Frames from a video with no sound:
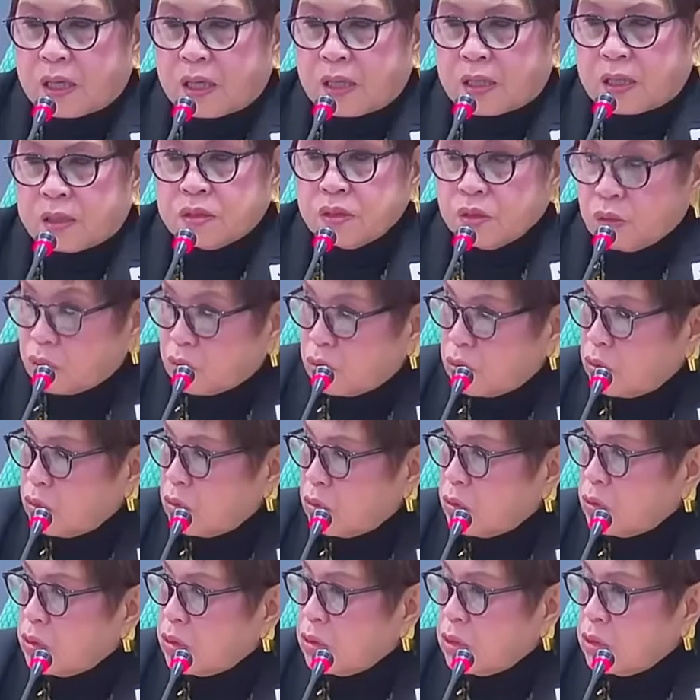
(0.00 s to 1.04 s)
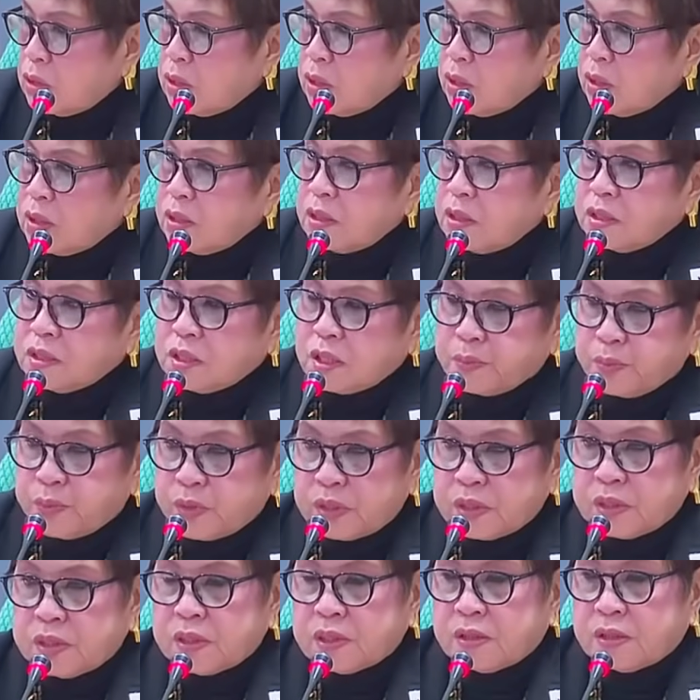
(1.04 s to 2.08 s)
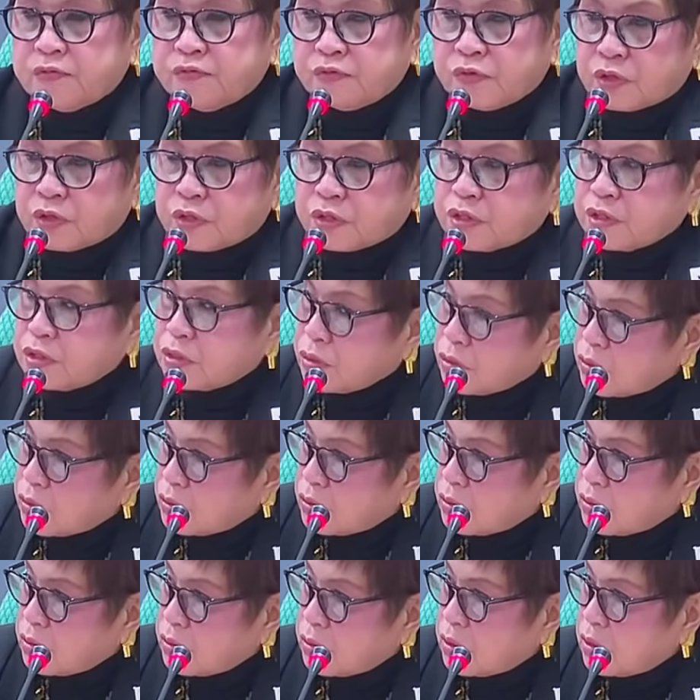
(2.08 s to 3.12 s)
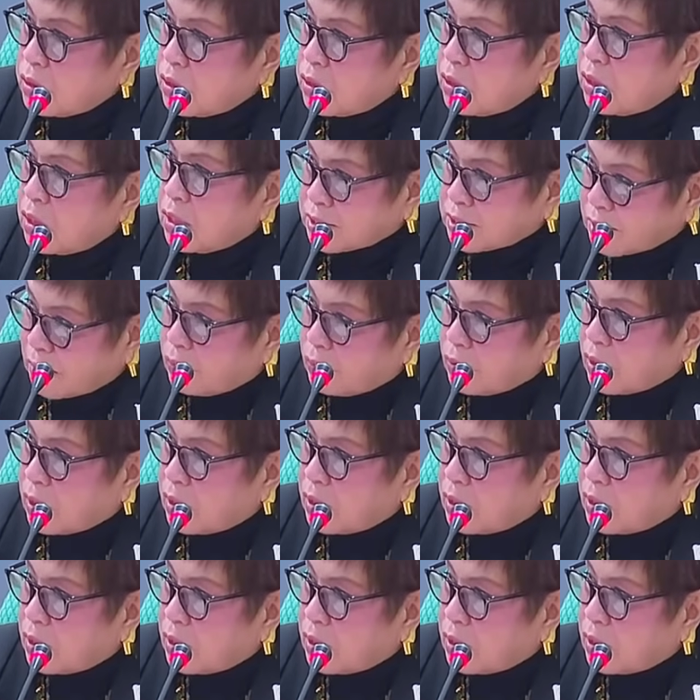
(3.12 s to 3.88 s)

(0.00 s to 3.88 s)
no, hindi siya pwedeng i-force nung asawa.